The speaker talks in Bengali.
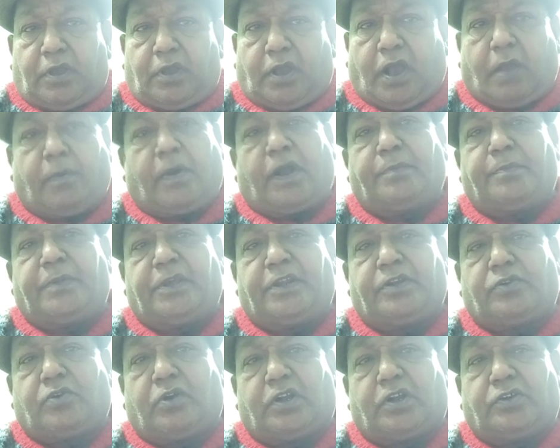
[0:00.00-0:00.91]
আবার
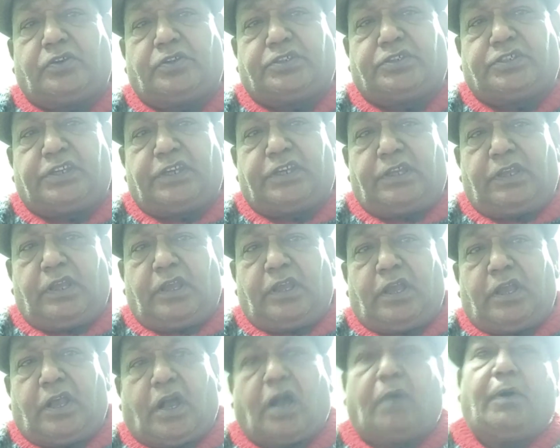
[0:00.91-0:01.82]
বের করা হয়েছে
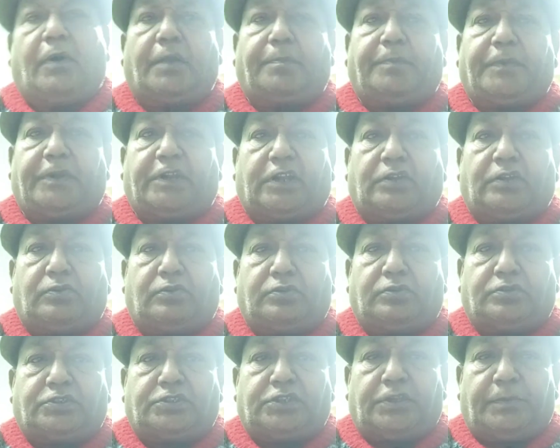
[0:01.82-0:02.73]
আবার পেটানো
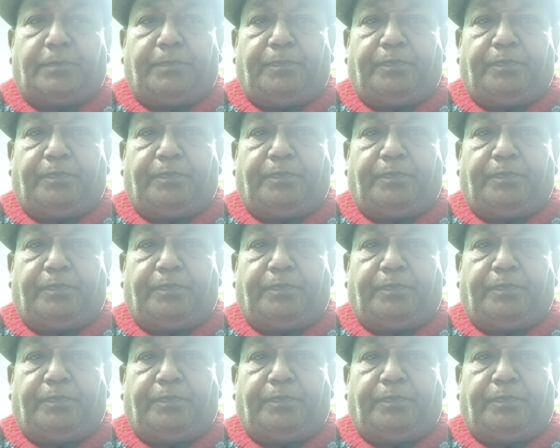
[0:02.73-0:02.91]
হচ্ছে